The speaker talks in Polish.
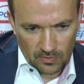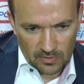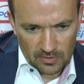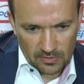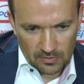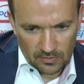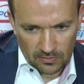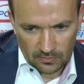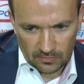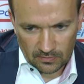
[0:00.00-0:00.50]

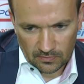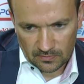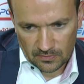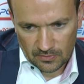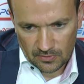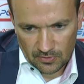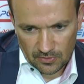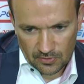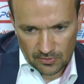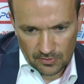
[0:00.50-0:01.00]
jest to no,
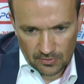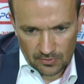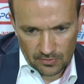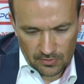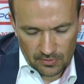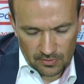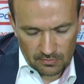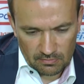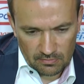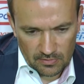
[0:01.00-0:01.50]
coś,
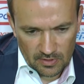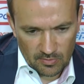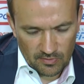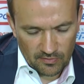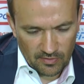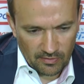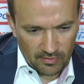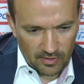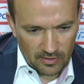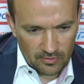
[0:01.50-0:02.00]
coś
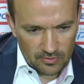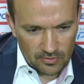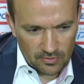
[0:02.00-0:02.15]
niebywałego,